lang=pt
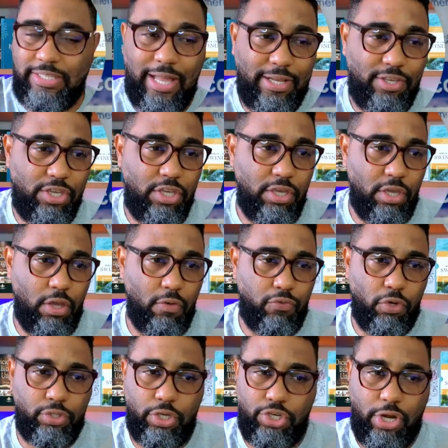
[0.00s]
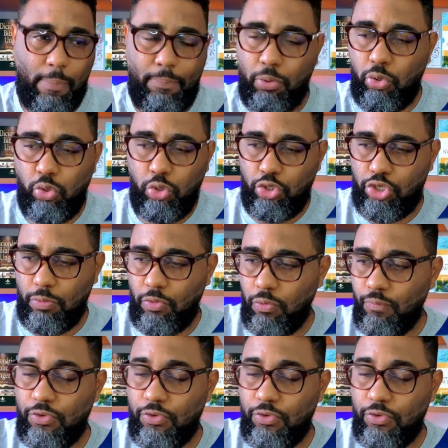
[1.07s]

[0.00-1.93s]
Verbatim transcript: daqui eu vou deixar por último.